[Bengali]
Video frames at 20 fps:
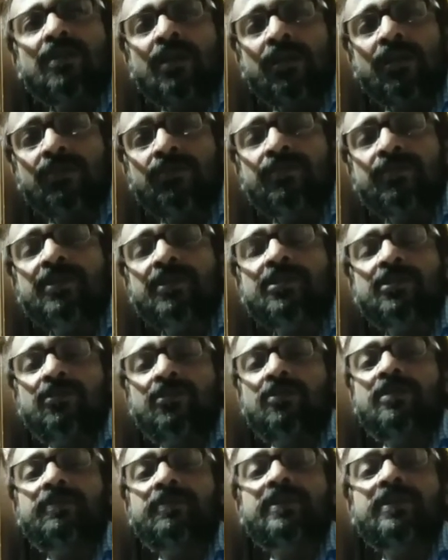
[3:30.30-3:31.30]
একটু বেশি
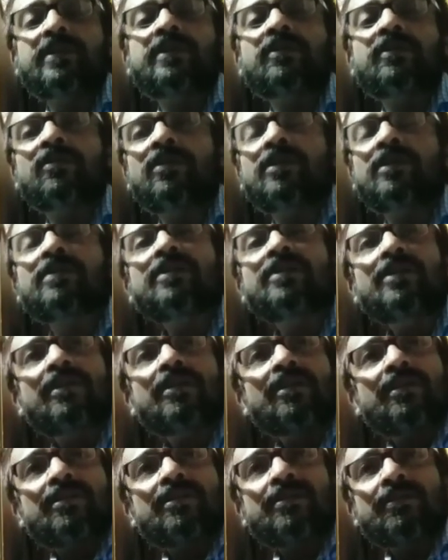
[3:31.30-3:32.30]
হলে বেটার হয়
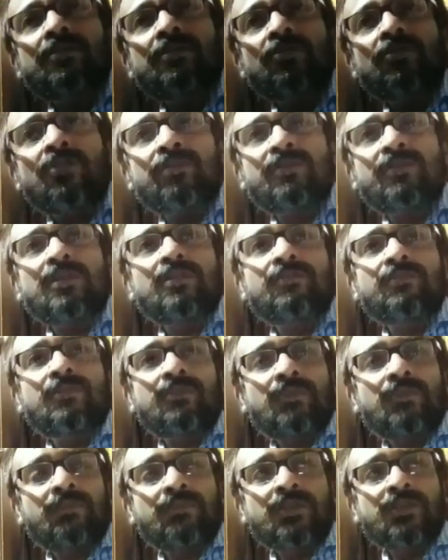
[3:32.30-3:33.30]
নর্মাল
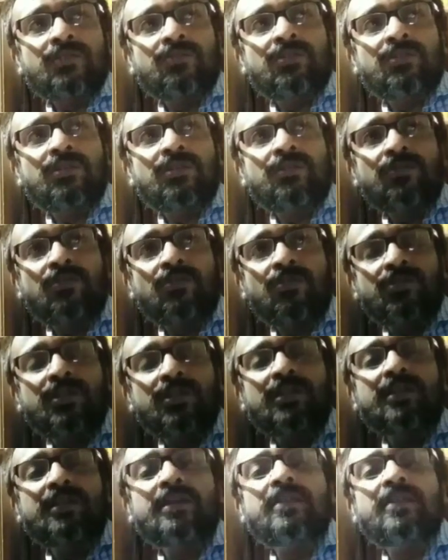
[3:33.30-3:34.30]
আমরা যদি
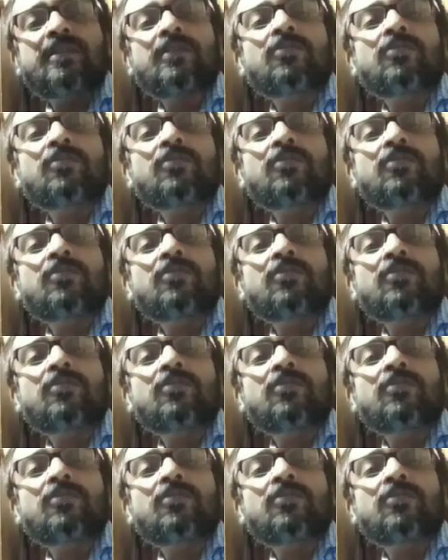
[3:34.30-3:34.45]
ককটেলকে নিই